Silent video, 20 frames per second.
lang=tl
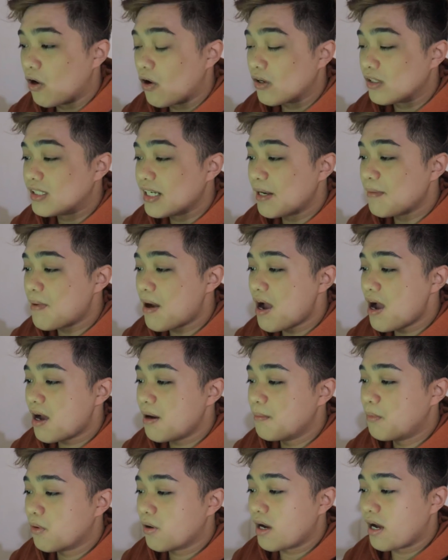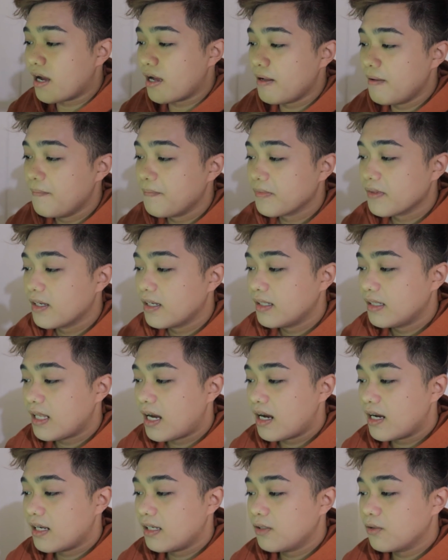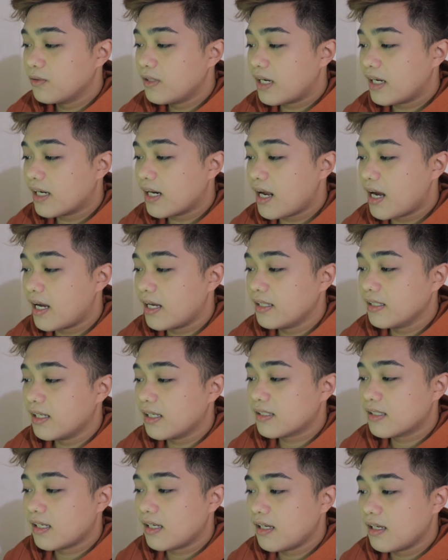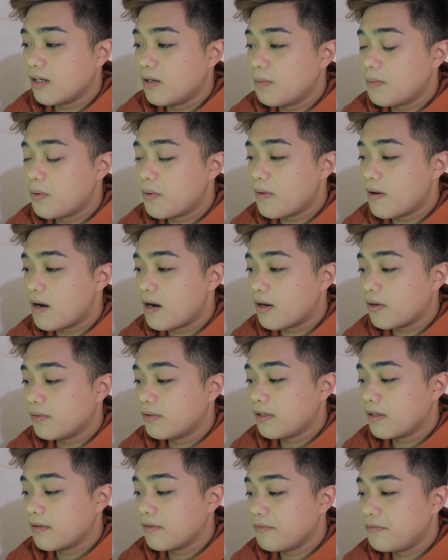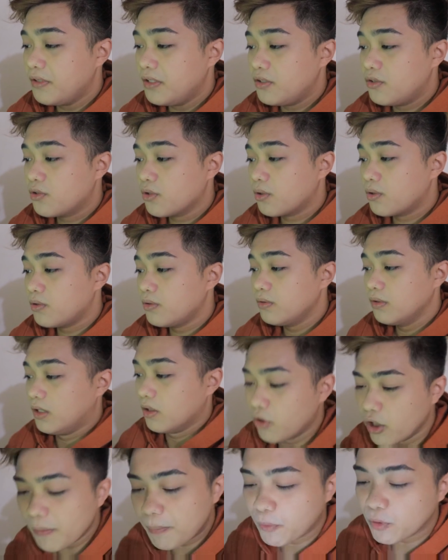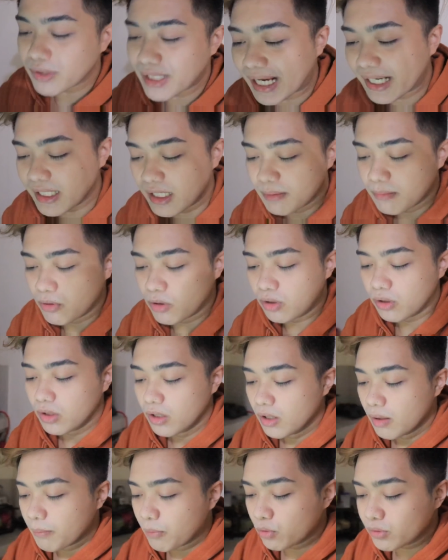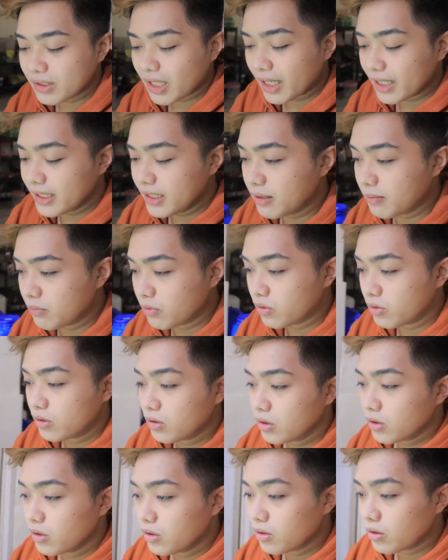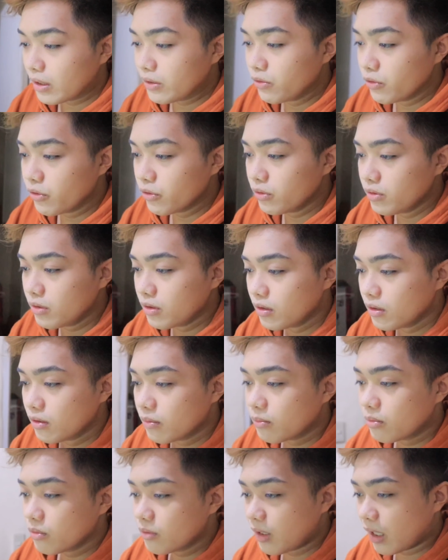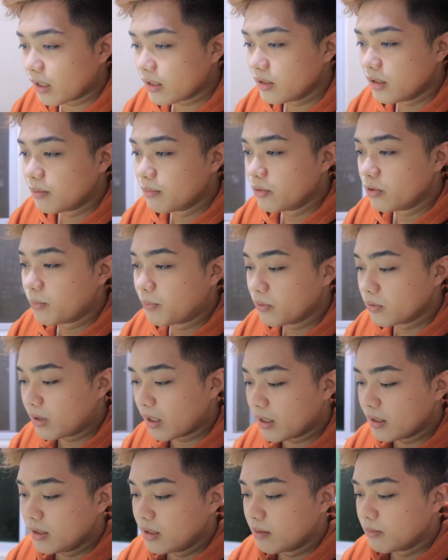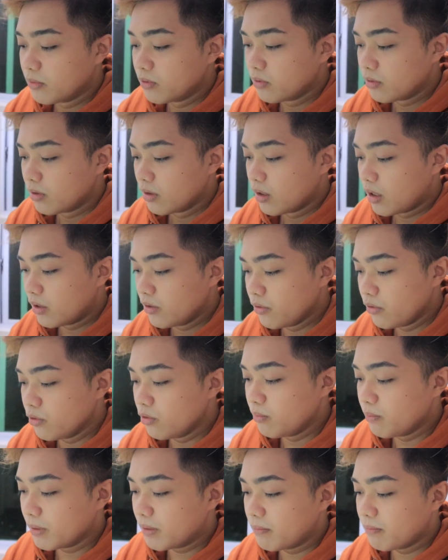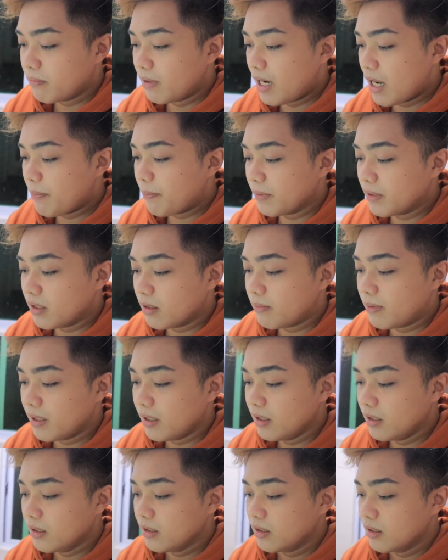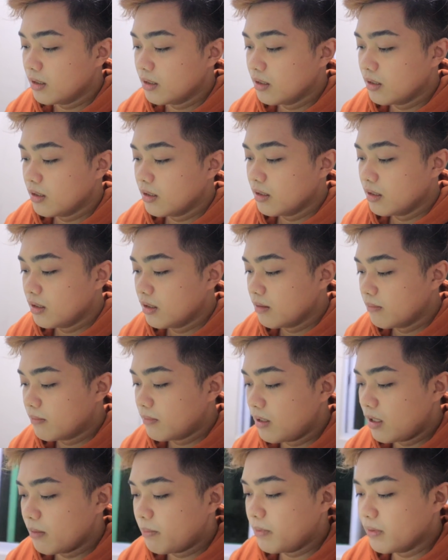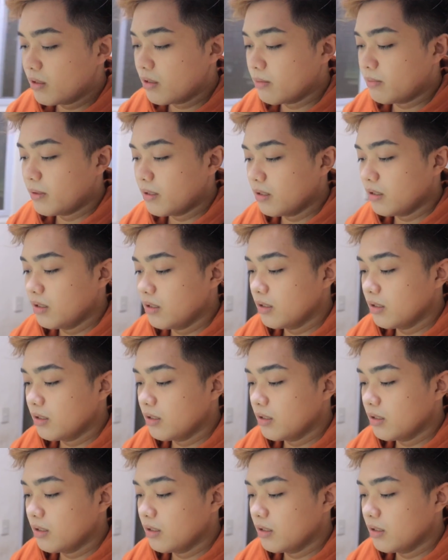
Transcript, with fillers: o, diyan mga kabuga, na uh, nung nakaraan kasi gumawa ako ng video. Uy, putang ina mo. Putang ina mo. Ano 'yun? Putang ina mo, putang ina mo. Ano 'yun? Ba't malapit na ba? Malapit na ba?